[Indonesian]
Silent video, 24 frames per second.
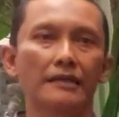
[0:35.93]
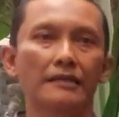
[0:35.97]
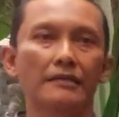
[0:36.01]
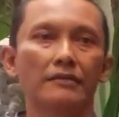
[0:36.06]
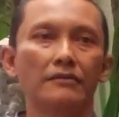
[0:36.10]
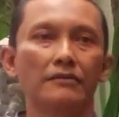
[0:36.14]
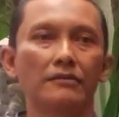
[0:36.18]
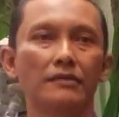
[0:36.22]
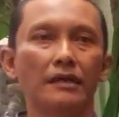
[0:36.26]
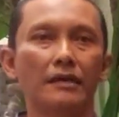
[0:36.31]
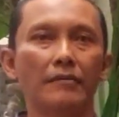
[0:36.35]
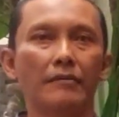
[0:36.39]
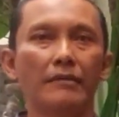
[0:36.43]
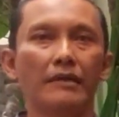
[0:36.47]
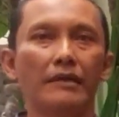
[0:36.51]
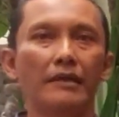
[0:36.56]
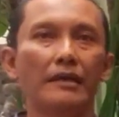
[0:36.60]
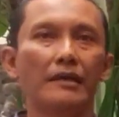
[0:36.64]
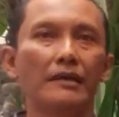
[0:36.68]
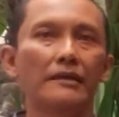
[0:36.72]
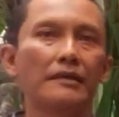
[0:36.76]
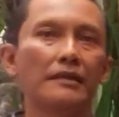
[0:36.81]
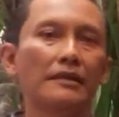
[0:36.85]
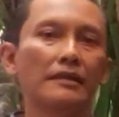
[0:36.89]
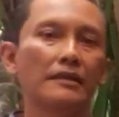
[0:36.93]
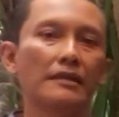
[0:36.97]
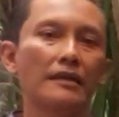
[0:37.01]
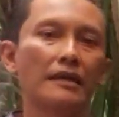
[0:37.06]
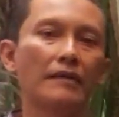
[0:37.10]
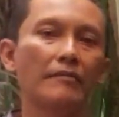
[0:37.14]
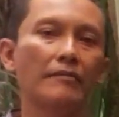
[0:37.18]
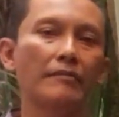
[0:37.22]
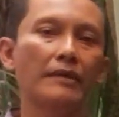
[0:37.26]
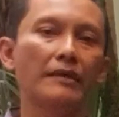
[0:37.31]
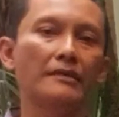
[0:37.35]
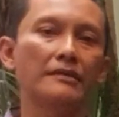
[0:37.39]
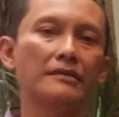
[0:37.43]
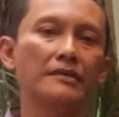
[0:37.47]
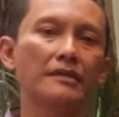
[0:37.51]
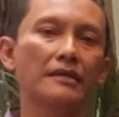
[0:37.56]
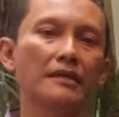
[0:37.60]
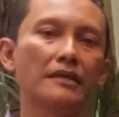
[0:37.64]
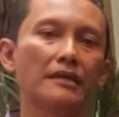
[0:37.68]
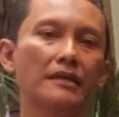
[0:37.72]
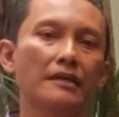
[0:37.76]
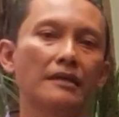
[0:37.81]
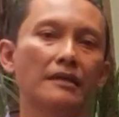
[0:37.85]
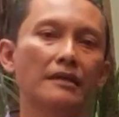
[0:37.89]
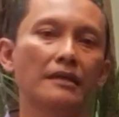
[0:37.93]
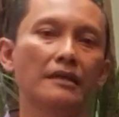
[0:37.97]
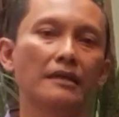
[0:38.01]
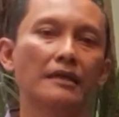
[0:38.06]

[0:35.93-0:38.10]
Terutama tentang pasal